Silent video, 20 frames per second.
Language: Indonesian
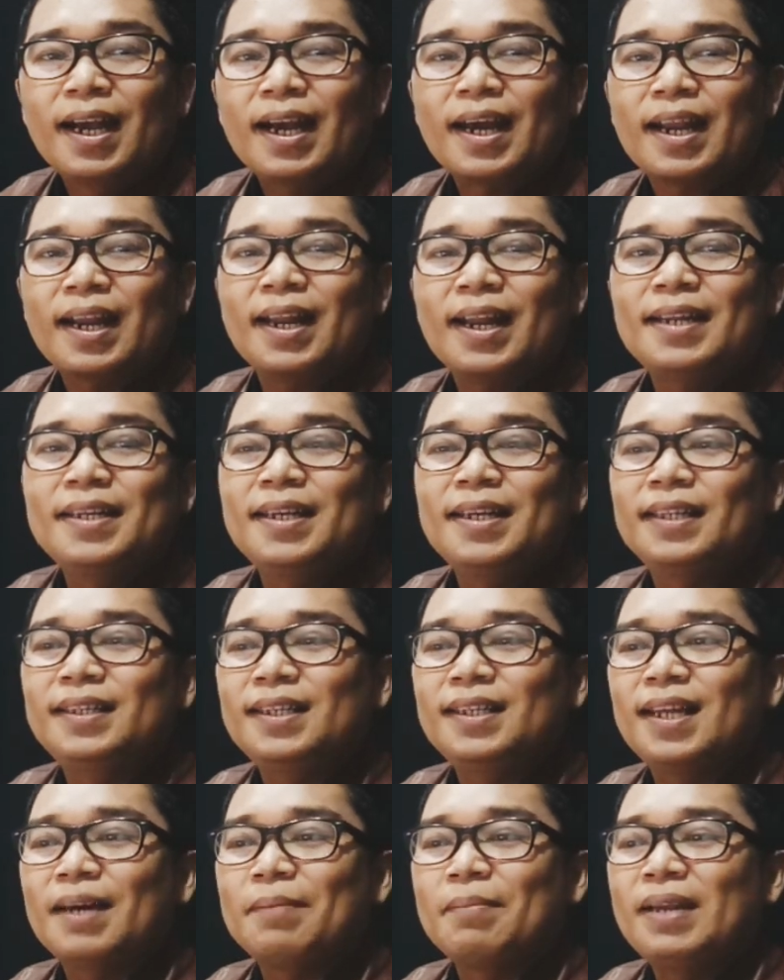karena dia
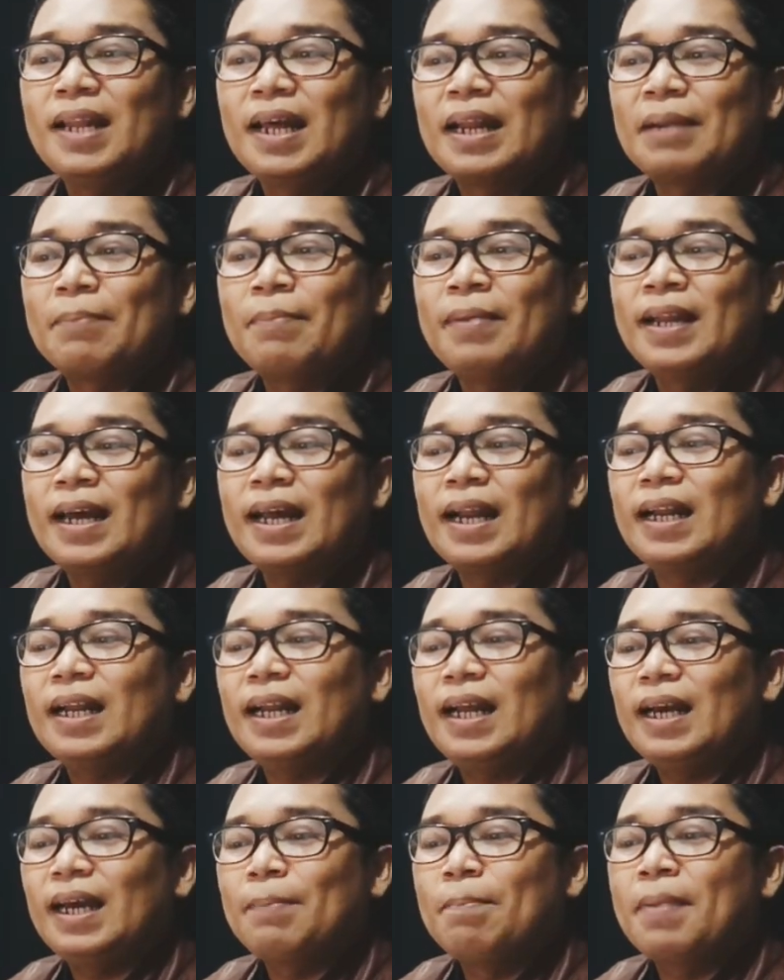tidak benar-benar
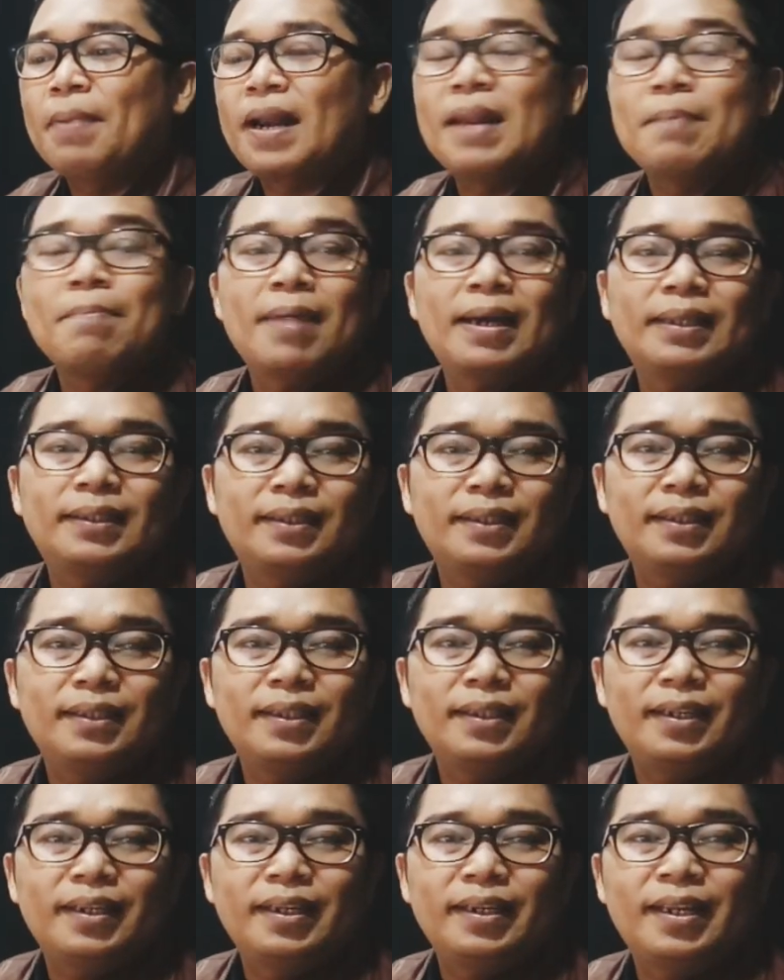uh, berdebat
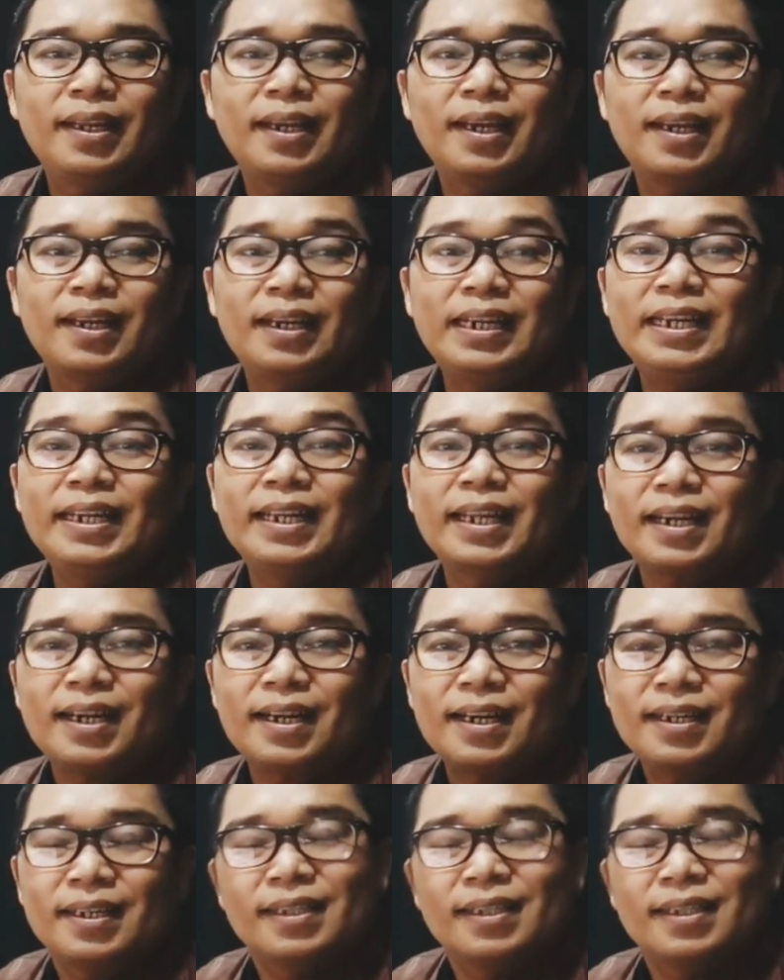dengan leader